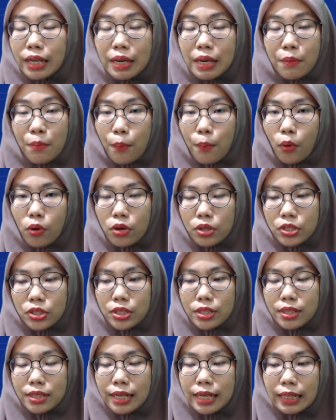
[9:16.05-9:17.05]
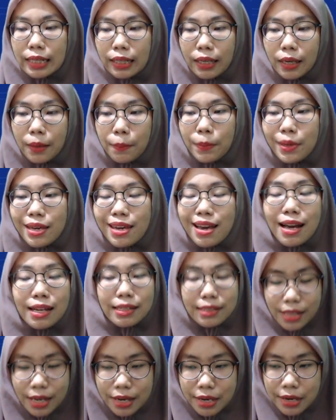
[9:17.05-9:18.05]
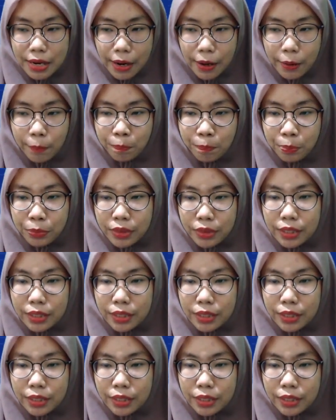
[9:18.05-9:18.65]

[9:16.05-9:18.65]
important ini biasanya